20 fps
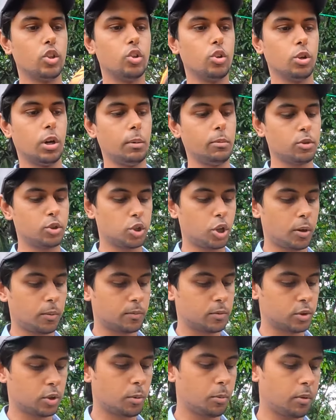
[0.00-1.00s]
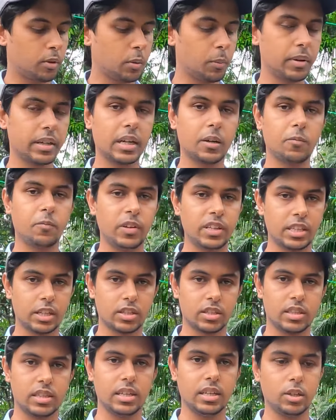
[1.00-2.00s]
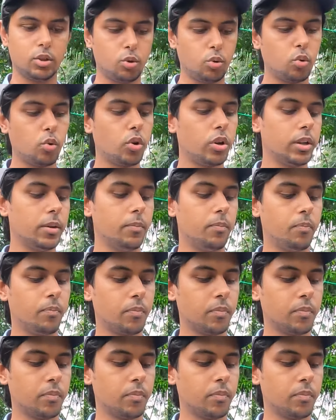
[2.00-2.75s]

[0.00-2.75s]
তো আমি সব সর্বপ্রথম এটার ফিচার দিয়ে শুরু করি